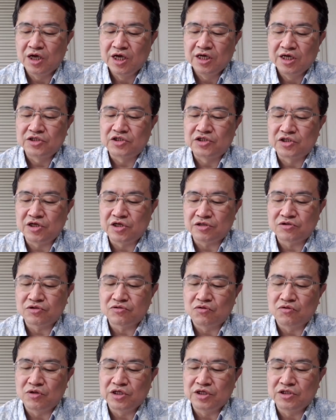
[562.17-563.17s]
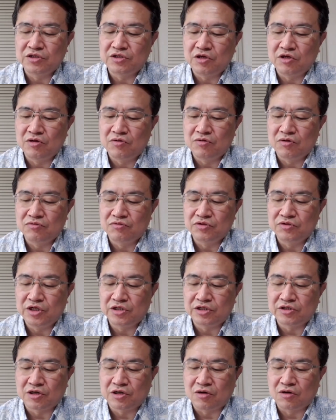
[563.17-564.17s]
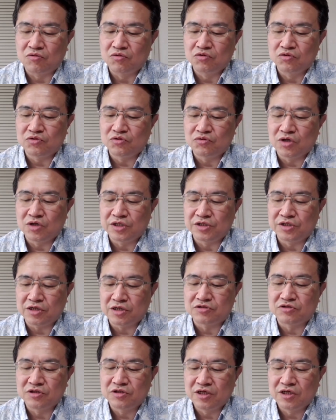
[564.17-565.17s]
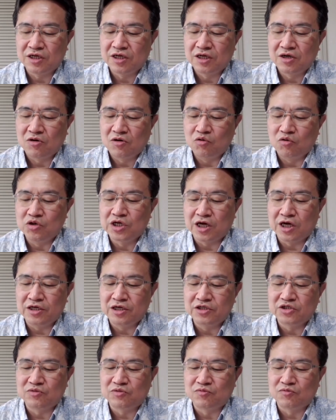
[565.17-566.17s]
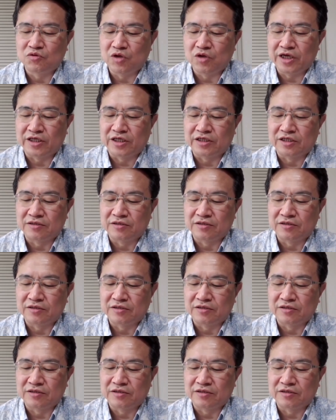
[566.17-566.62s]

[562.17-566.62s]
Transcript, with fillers: 4月終わりに電話を入れたが応答がなく折り返しもない